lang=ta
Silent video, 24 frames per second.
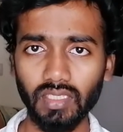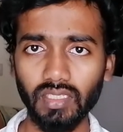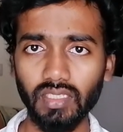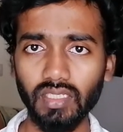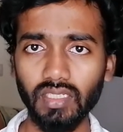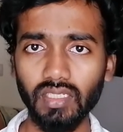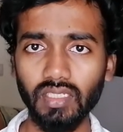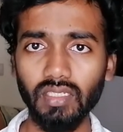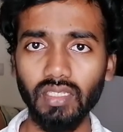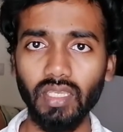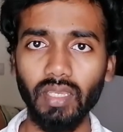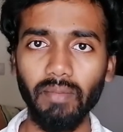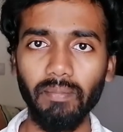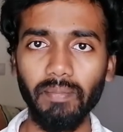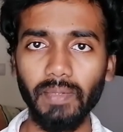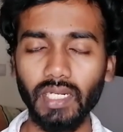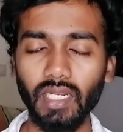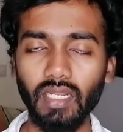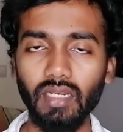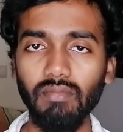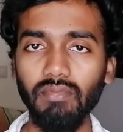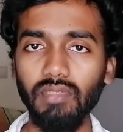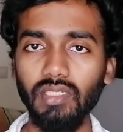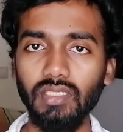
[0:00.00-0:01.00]
இது
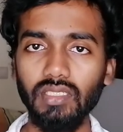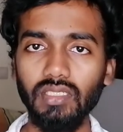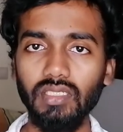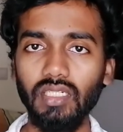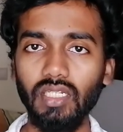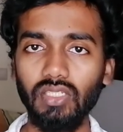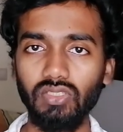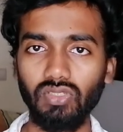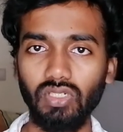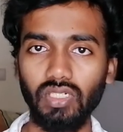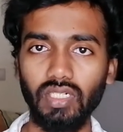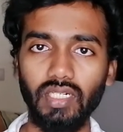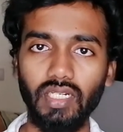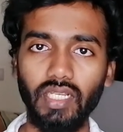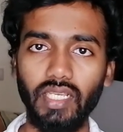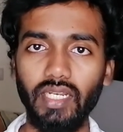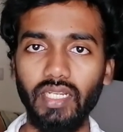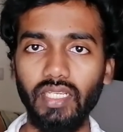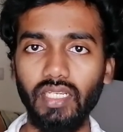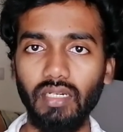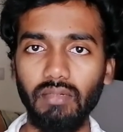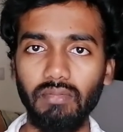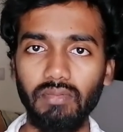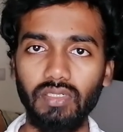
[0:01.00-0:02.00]
எப்படினாலுமே வந்துட்டு நான் சொன்ன
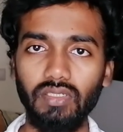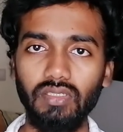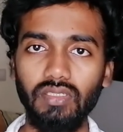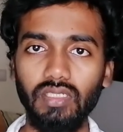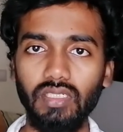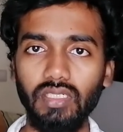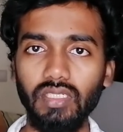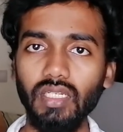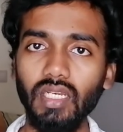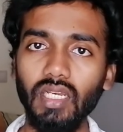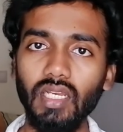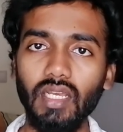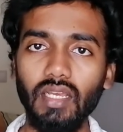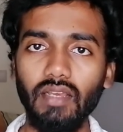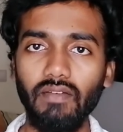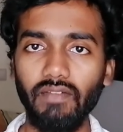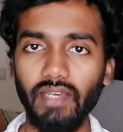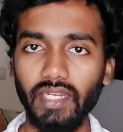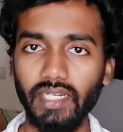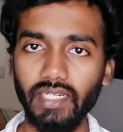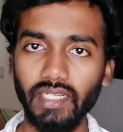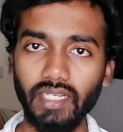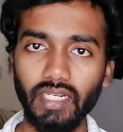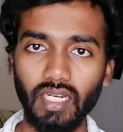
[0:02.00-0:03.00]
ஹெலிகாப்டர் வந்துட்டு
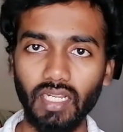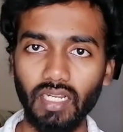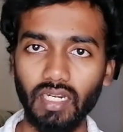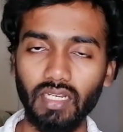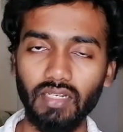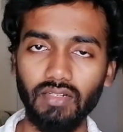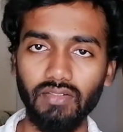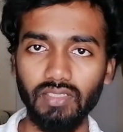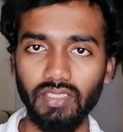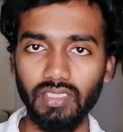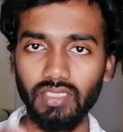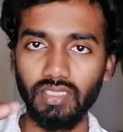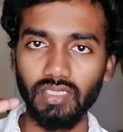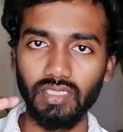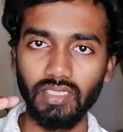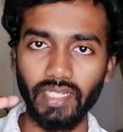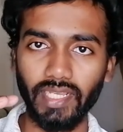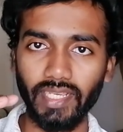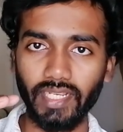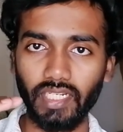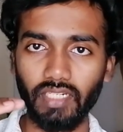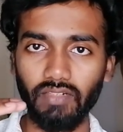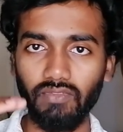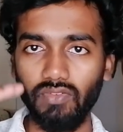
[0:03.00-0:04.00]
வெர்டிகுலராக வந்துட்டு
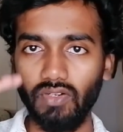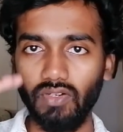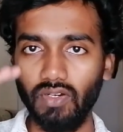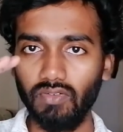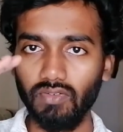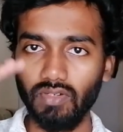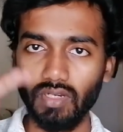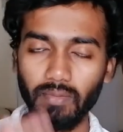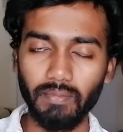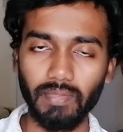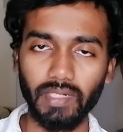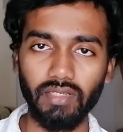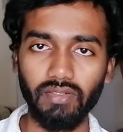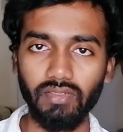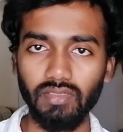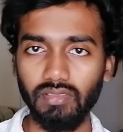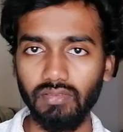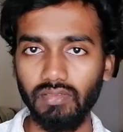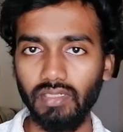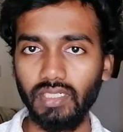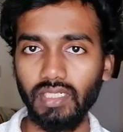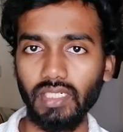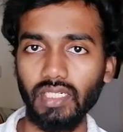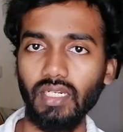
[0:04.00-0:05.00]
டேக் ஆஃப் ஆகும் அப்படியே
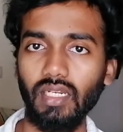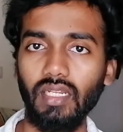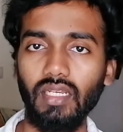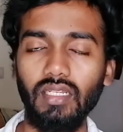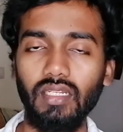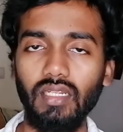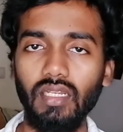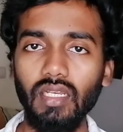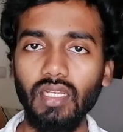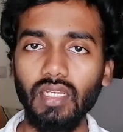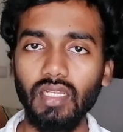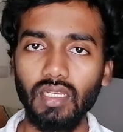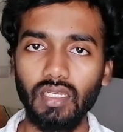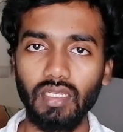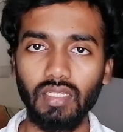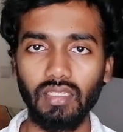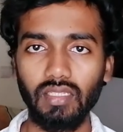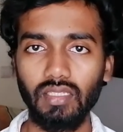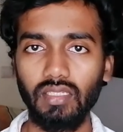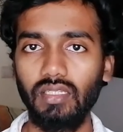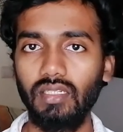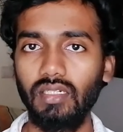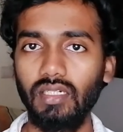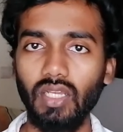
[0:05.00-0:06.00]
வந்து வெர்டிகுலா
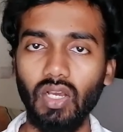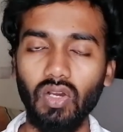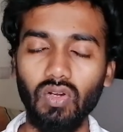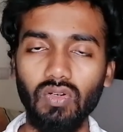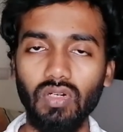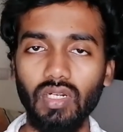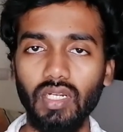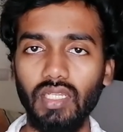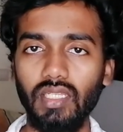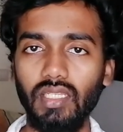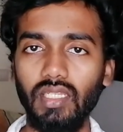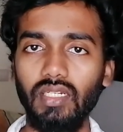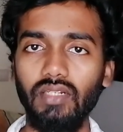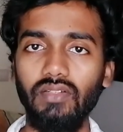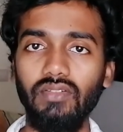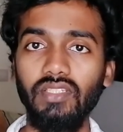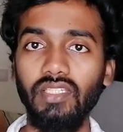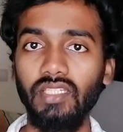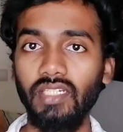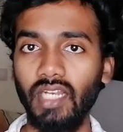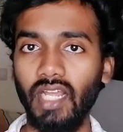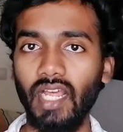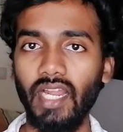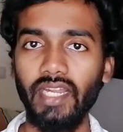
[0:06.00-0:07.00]
டவுனில் தானே
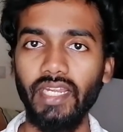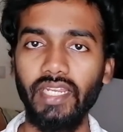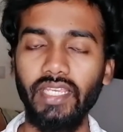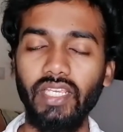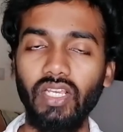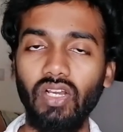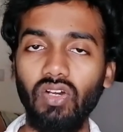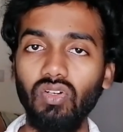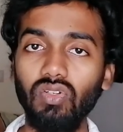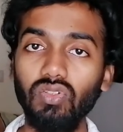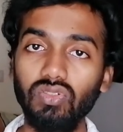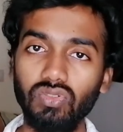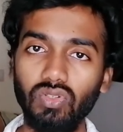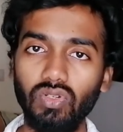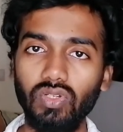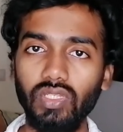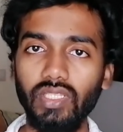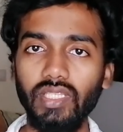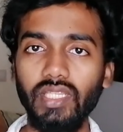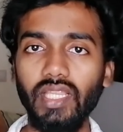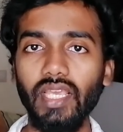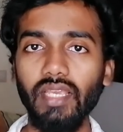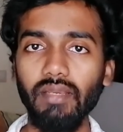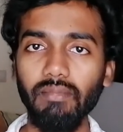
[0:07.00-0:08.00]
வந்து லேண்டிங் ஆகும் ஸோ
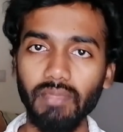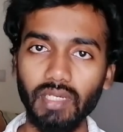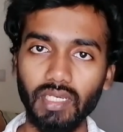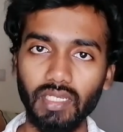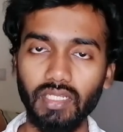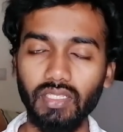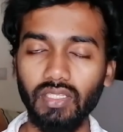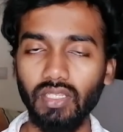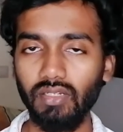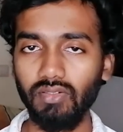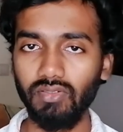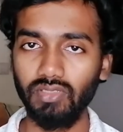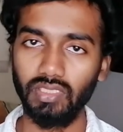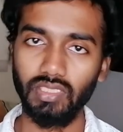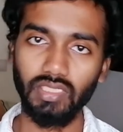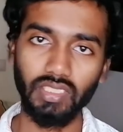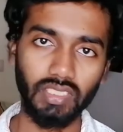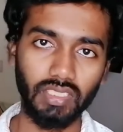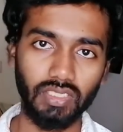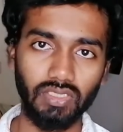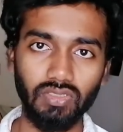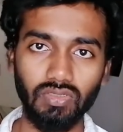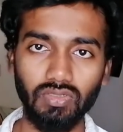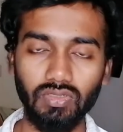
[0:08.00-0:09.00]
இதே மாதிரி தான்
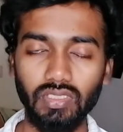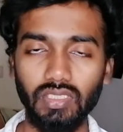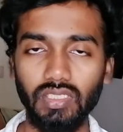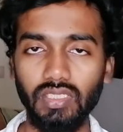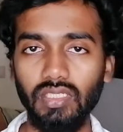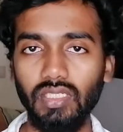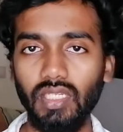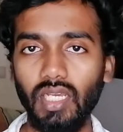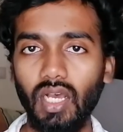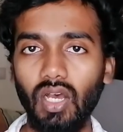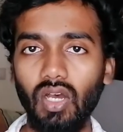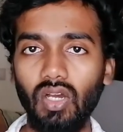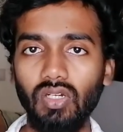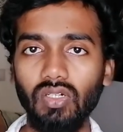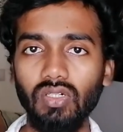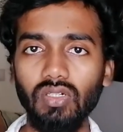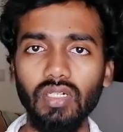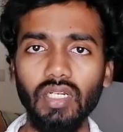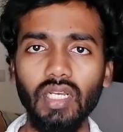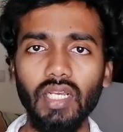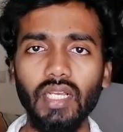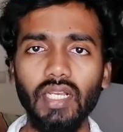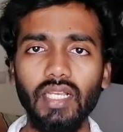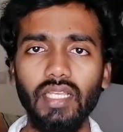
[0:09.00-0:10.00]
வந்துட்டு இதுவும் வந்துட்டு
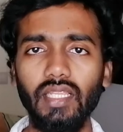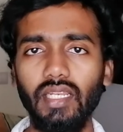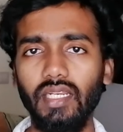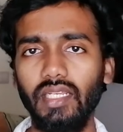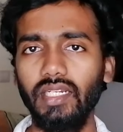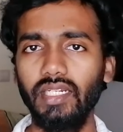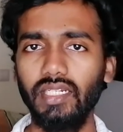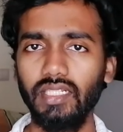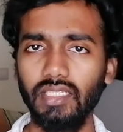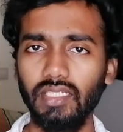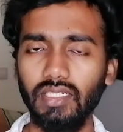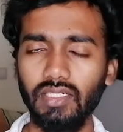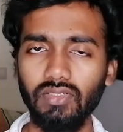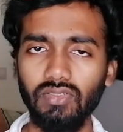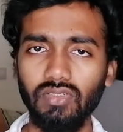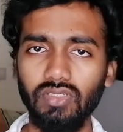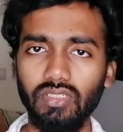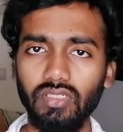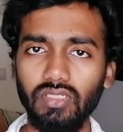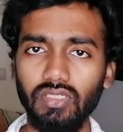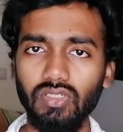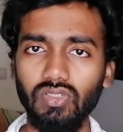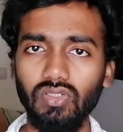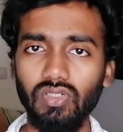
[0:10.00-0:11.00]
ஆகும் இதில் கிட்டத்தட்ட
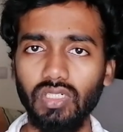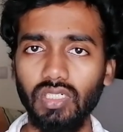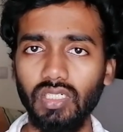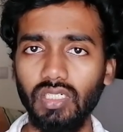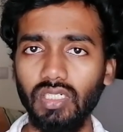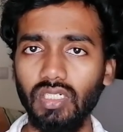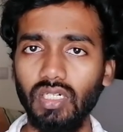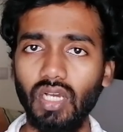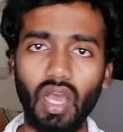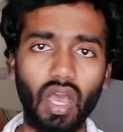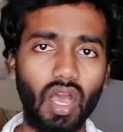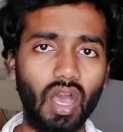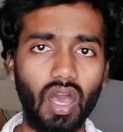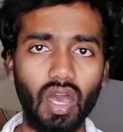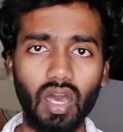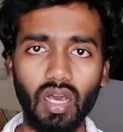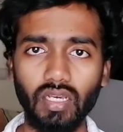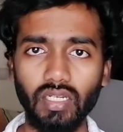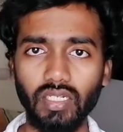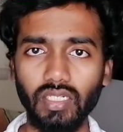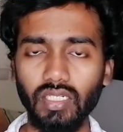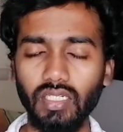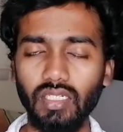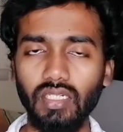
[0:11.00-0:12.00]
வந்துட்டு ஒரு
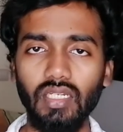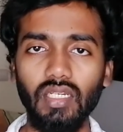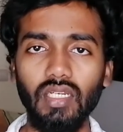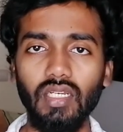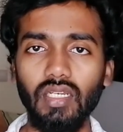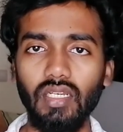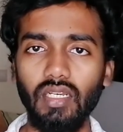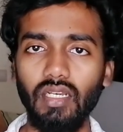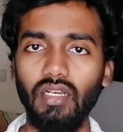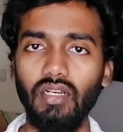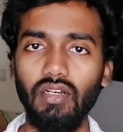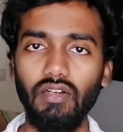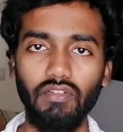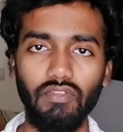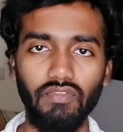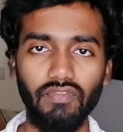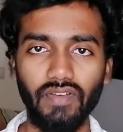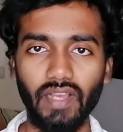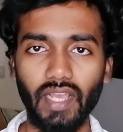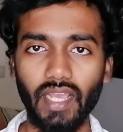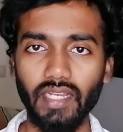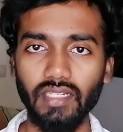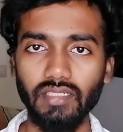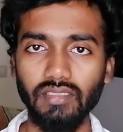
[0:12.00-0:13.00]
ஆறு
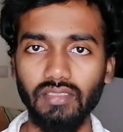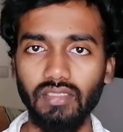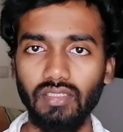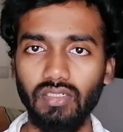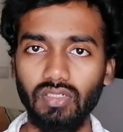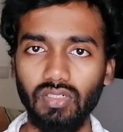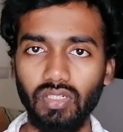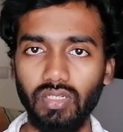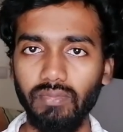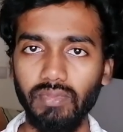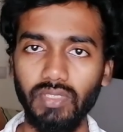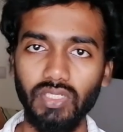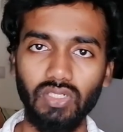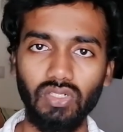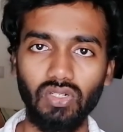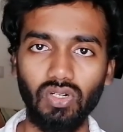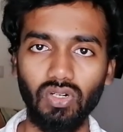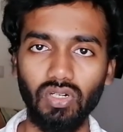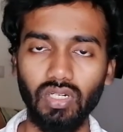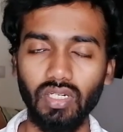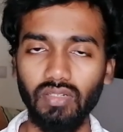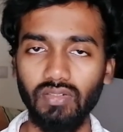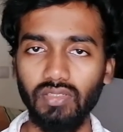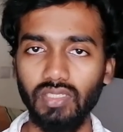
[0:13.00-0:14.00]
ஃபேன்ஸ் இருக்கும் இப்படி
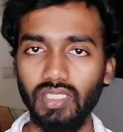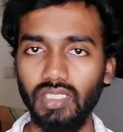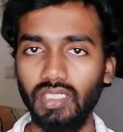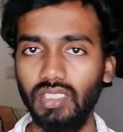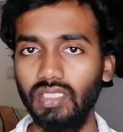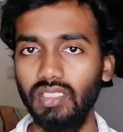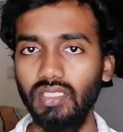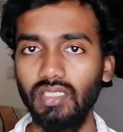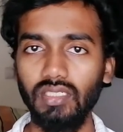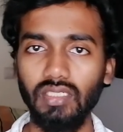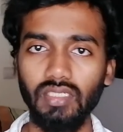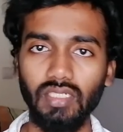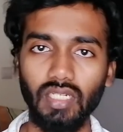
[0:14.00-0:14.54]
ட்ரோனில் வந்துட்டு